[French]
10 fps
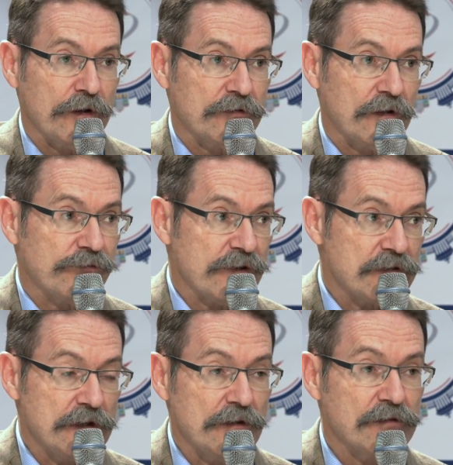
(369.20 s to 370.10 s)
cette,
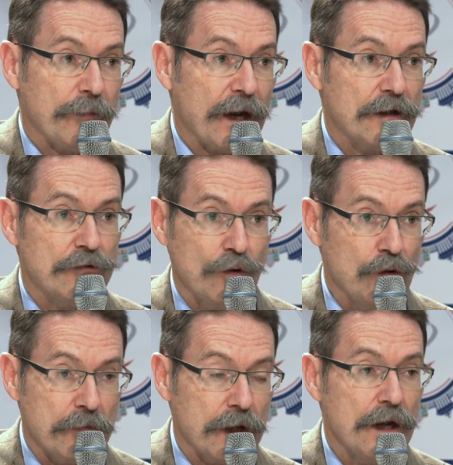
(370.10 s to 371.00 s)
facilité, ça paraît
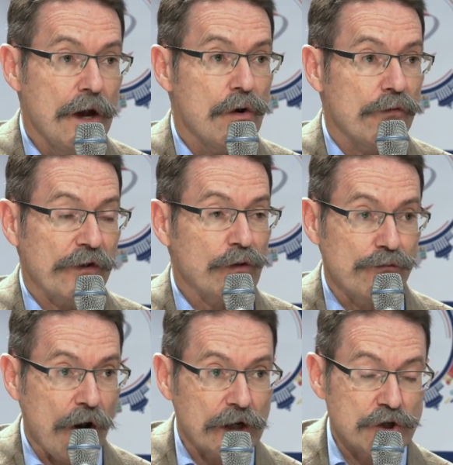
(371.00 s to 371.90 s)
idiot, mais le fait de
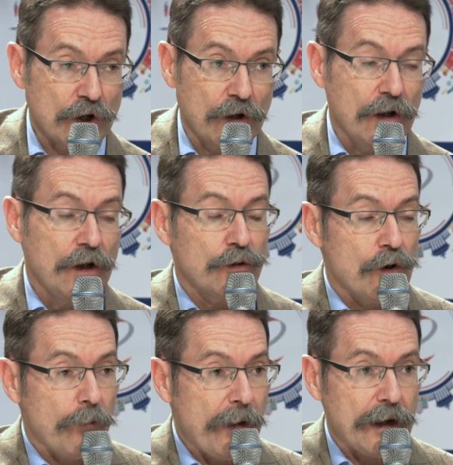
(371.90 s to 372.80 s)
voir les gens, de
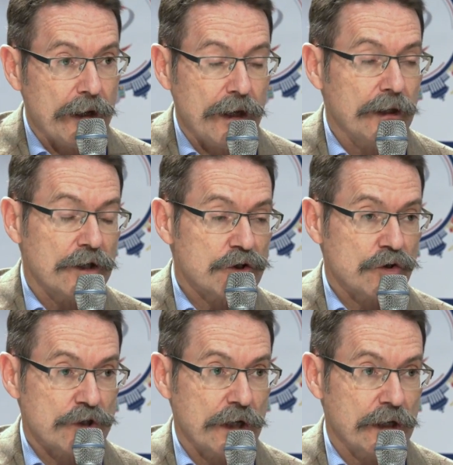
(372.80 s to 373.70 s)
leur parler et
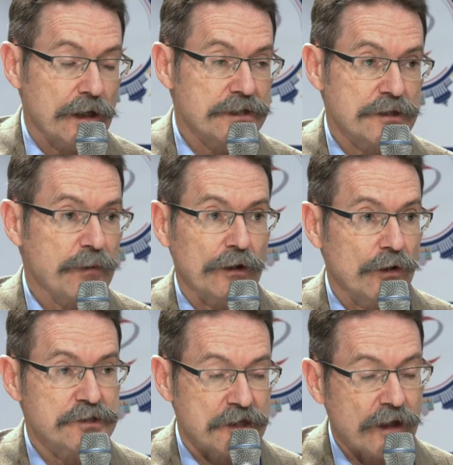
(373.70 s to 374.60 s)
d'échanger les, les
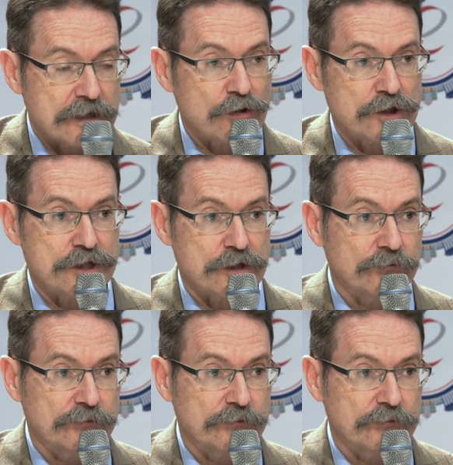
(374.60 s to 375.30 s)
expériences, c'est très enrichissant.